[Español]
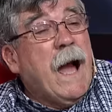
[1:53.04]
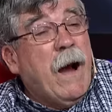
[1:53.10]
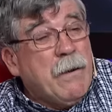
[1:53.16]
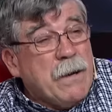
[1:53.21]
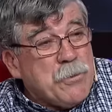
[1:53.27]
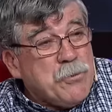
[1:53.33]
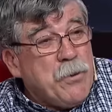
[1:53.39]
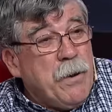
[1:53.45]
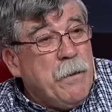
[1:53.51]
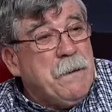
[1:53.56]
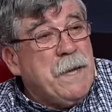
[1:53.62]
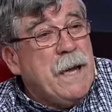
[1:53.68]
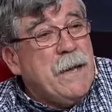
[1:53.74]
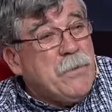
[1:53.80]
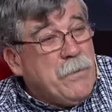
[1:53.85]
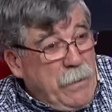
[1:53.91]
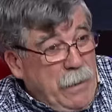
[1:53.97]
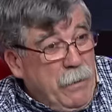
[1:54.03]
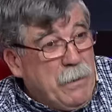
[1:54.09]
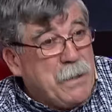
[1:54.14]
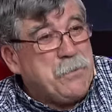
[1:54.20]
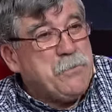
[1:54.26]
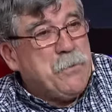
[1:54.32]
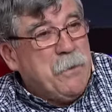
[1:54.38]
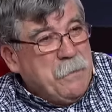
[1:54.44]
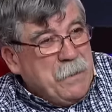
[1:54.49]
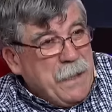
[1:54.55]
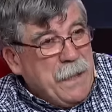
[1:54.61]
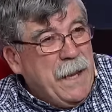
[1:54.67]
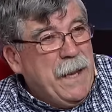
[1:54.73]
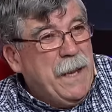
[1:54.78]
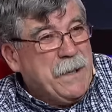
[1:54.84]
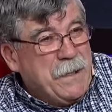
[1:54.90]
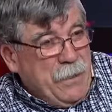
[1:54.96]
Ahora todavía, ahora
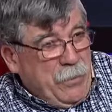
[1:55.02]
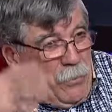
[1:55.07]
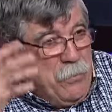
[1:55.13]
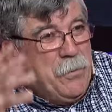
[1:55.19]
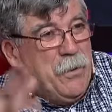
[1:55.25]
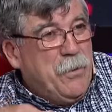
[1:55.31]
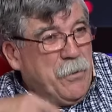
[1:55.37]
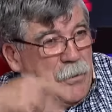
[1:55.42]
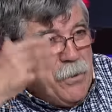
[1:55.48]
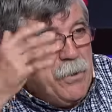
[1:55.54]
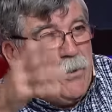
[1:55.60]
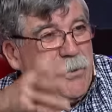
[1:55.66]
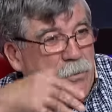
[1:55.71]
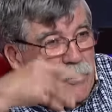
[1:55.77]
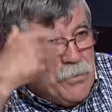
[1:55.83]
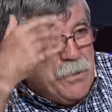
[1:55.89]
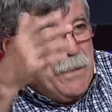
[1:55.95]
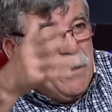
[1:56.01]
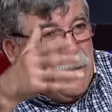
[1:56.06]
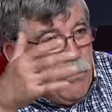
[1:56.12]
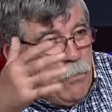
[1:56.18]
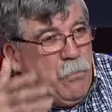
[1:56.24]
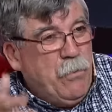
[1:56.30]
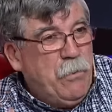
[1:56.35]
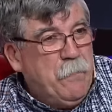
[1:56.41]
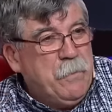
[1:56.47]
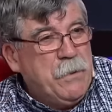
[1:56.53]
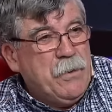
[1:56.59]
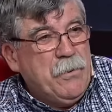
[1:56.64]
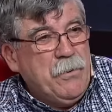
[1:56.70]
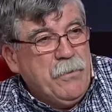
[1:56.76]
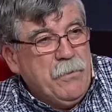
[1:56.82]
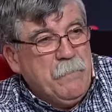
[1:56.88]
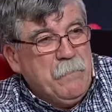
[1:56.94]
todavía el reloj geológico no se adecuó,
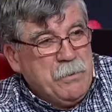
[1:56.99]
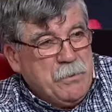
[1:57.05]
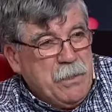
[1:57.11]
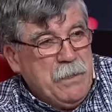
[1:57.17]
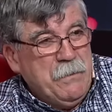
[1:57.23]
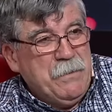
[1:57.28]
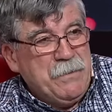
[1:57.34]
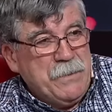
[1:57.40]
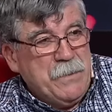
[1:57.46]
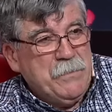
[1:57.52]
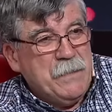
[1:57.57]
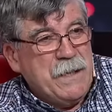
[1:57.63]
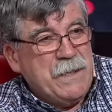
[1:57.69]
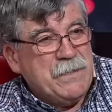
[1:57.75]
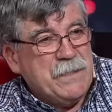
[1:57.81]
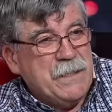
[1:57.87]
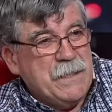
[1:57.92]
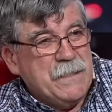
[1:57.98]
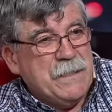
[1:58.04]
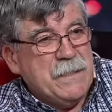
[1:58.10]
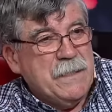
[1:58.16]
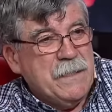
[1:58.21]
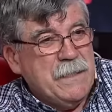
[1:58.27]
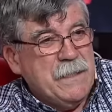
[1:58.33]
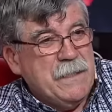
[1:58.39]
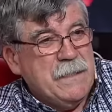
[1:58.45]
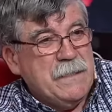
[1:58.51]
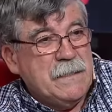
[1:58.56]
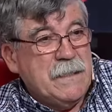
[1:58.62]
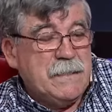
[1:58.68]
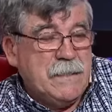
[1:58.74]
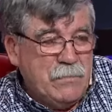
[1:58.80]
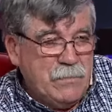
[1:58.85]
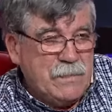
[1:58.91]
pero me estoy levantando a las 7 y
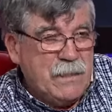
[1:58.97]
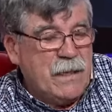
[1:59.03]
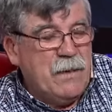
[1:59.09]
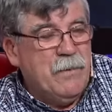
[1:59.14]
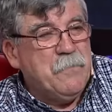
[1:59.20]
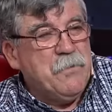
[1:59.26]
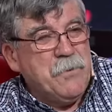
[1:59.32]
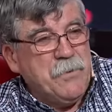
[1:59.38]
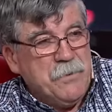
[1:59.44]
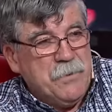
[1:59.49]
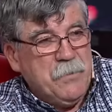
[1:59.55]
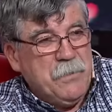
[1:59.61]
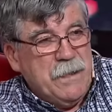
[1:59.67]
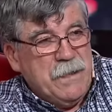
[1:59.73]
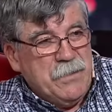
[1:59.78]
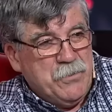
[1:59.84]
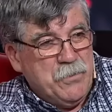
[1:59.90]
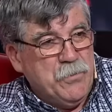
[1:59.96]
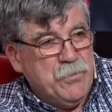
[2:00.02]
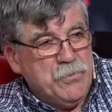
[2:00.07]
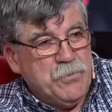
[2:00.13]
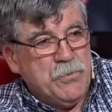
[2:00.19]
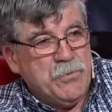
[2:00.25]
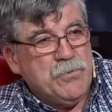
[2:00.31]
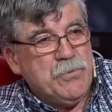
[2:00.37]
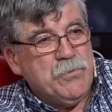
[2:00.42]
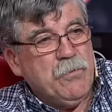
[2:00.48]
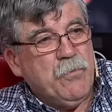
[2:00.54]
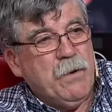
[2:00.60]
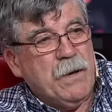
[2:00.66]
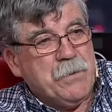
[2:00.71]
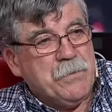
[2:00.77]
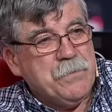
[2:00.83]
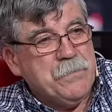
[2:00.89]
ya tengo que sacar un pronóstico a las 8,
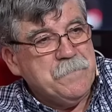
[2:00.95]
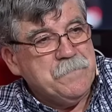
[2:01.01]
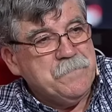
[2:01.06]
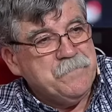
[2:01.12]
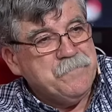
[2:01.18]
8